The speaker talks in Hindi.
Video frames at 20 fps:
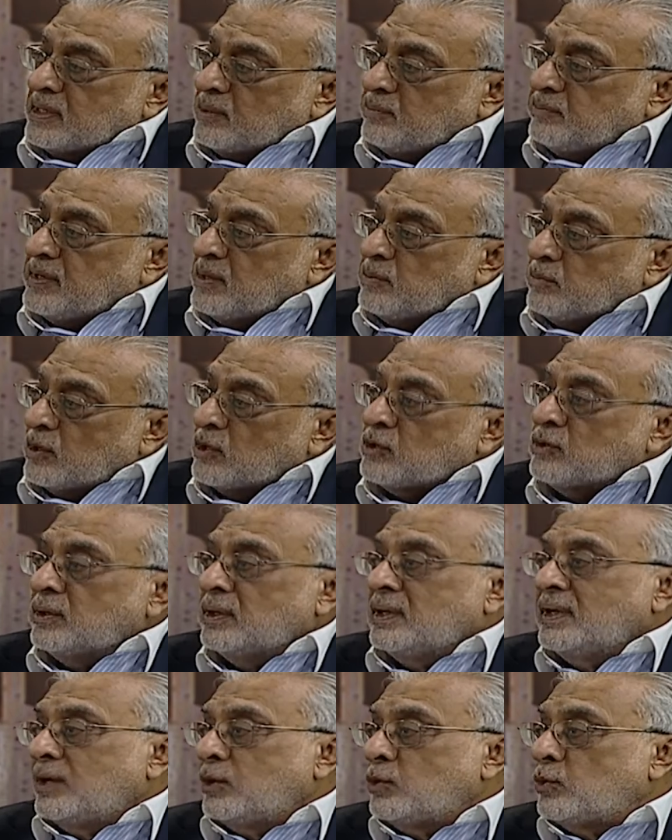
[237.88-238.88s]
हमने अबाउट
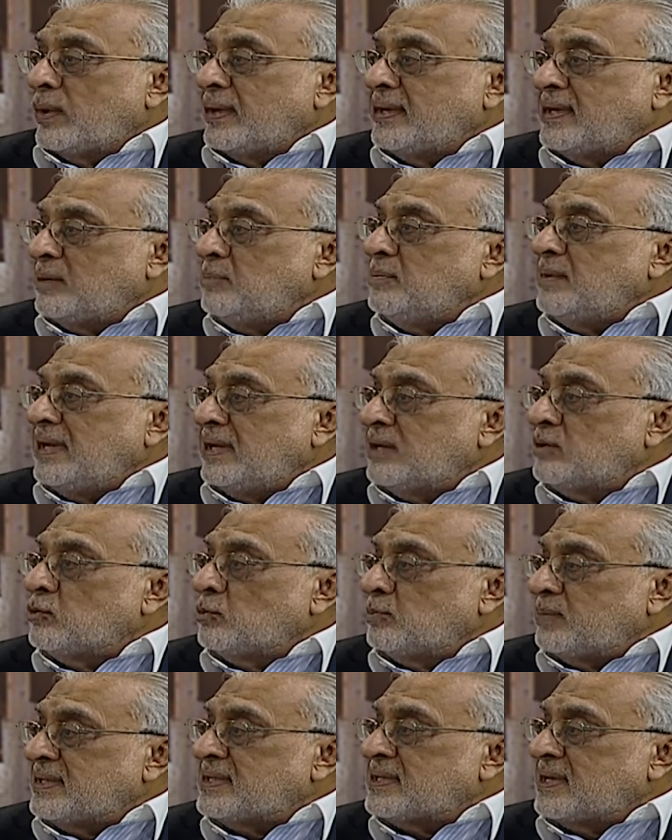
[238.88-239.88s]
20 मिलियन
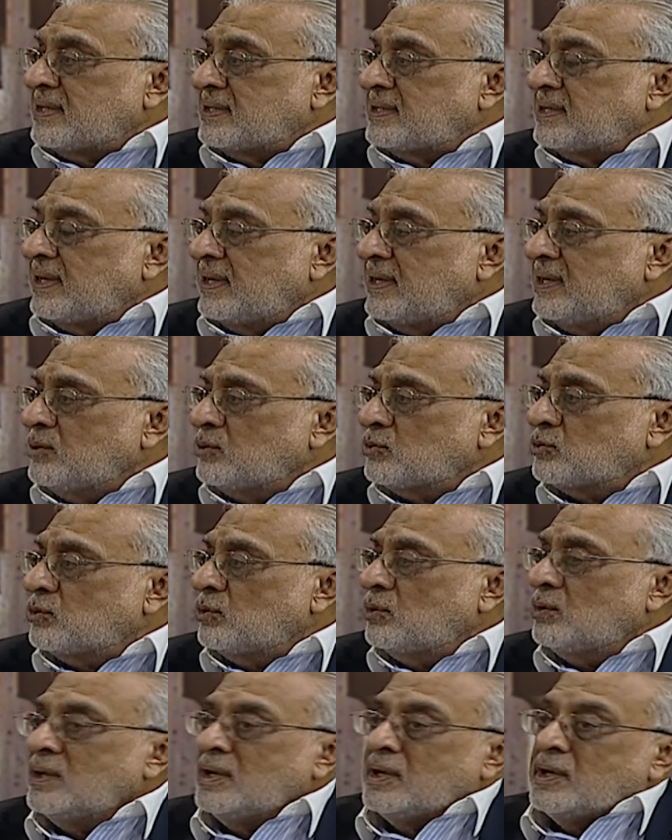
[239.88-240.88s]
रुपीस खर्च किए
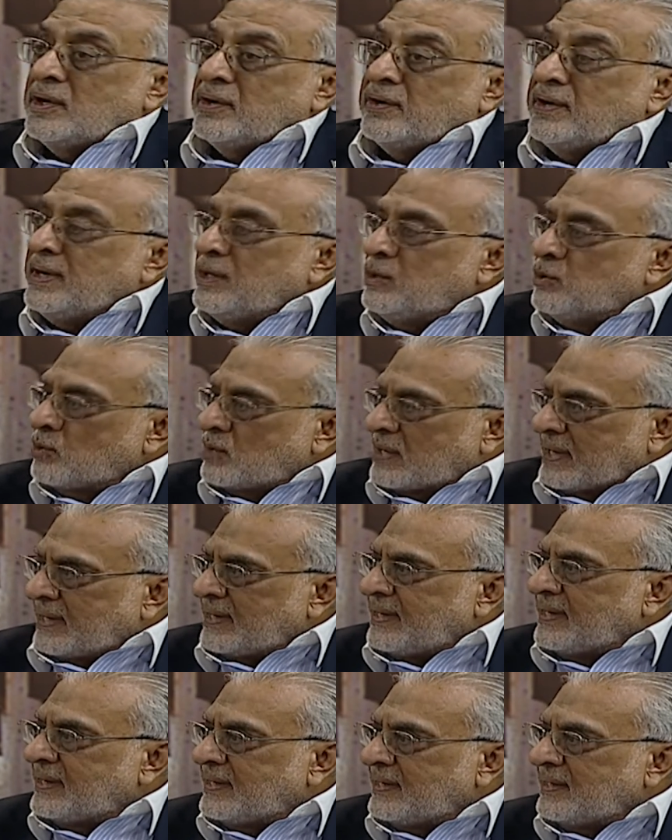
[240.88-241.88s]
उसको रीडो
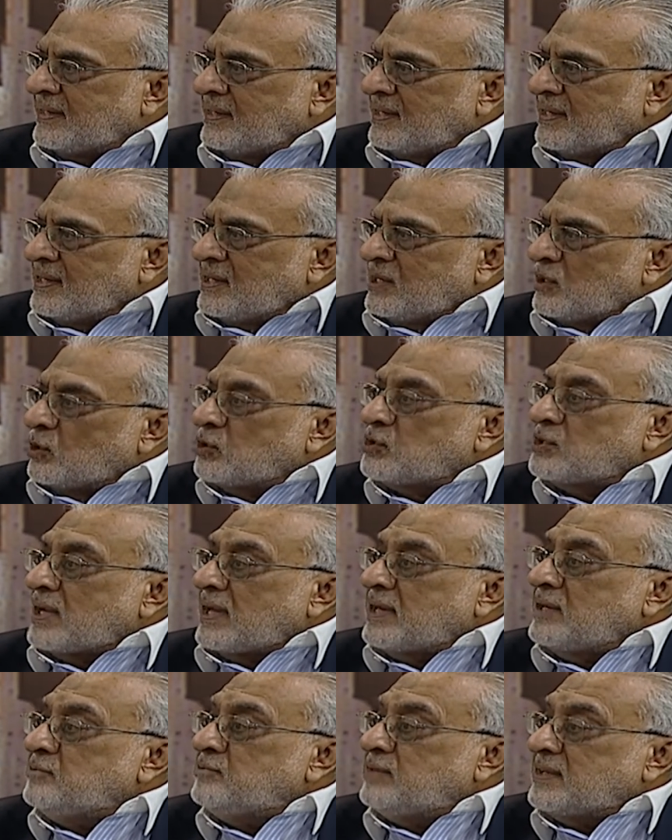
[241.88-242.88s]
करने के लिए और
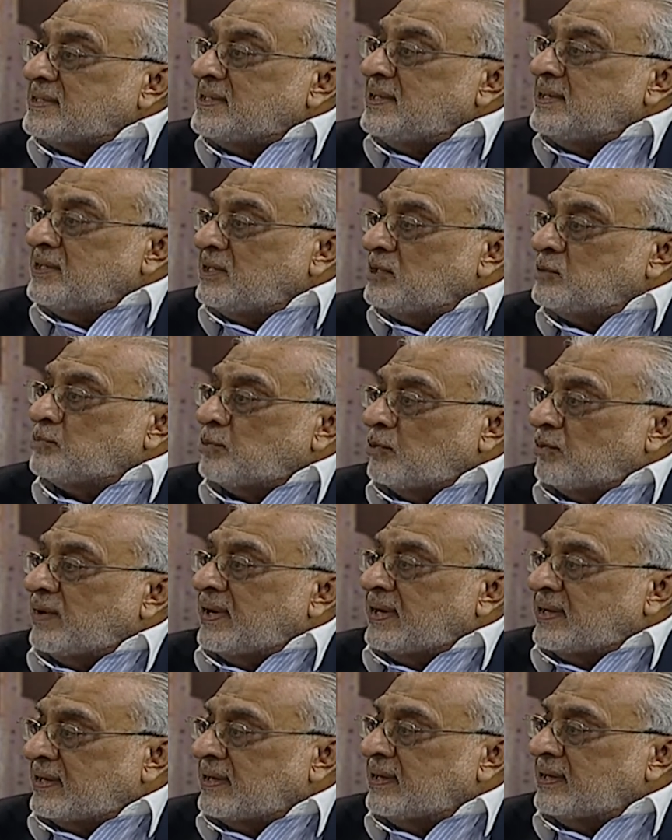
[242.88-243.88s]
सारी फैसिलिटीज़
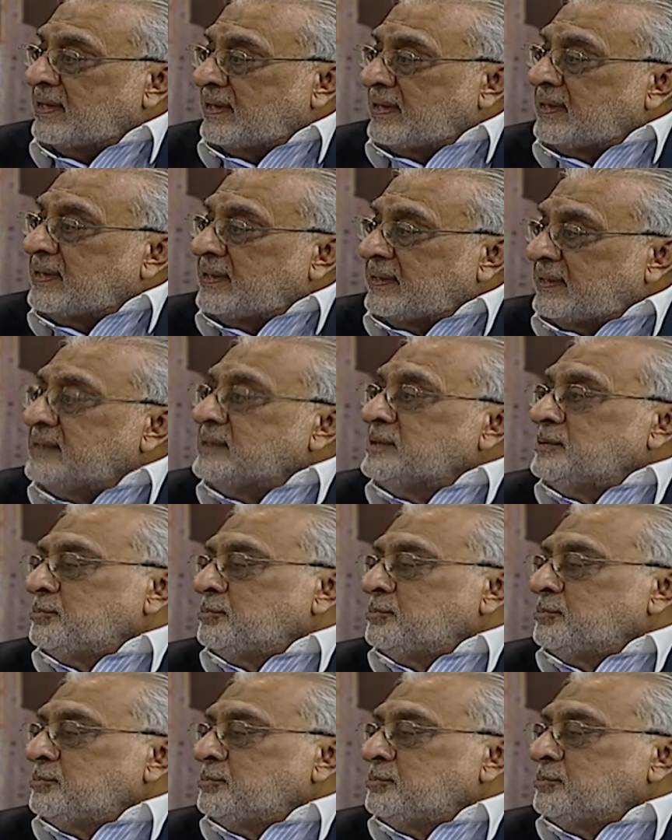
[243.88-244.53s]
प्रोवाइड करने के लिए